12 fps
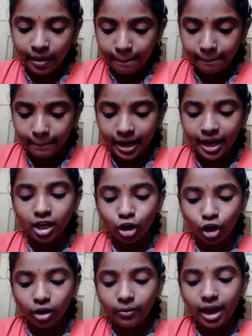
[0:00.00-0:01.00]
డాక్టర్
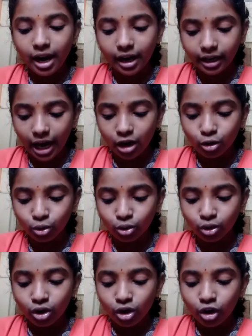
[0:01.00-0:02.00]
మన్మోహన్ సింగ్
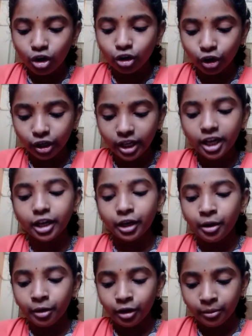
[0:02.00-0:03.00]
మే
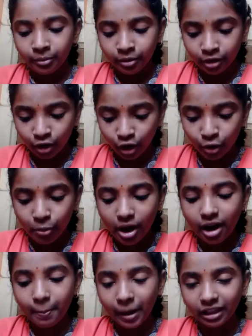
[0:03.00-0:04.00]
రెండు వేల నాలుగు
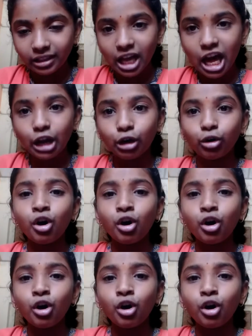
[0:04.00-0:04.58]
నుండి